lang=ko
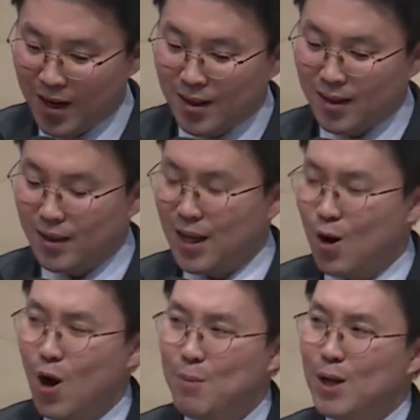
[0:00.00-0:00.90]
근데
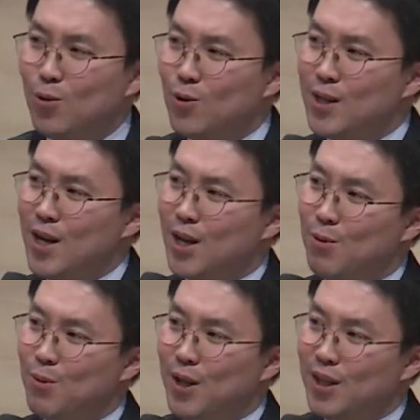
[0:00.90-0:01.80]
상황만 놓고 생각해
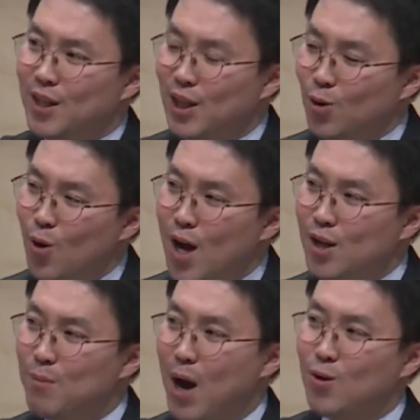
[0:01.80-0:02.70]
보면 이
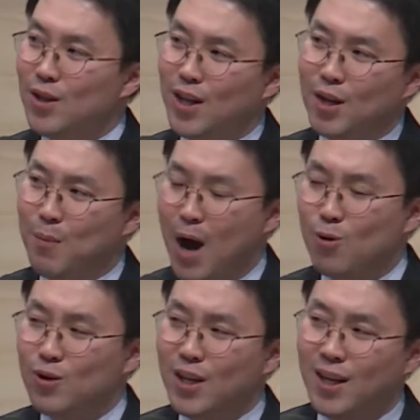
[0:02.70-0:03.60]
기도하는 바울인데 이
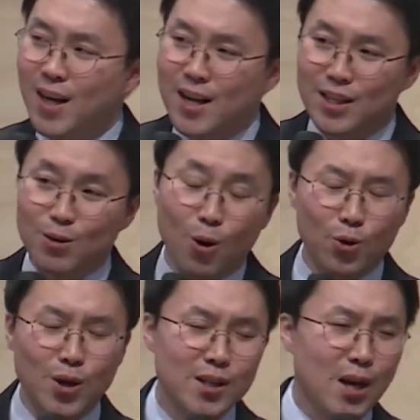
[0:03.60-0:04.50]
바울이 지금
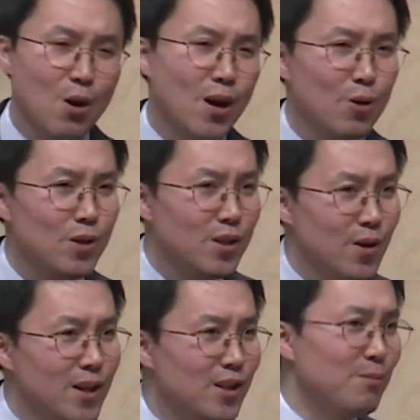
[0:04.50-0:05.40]
어떠한 상황 가운데
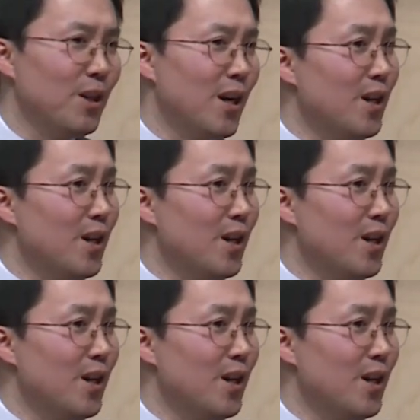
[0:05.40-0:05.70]
처해 있습니까?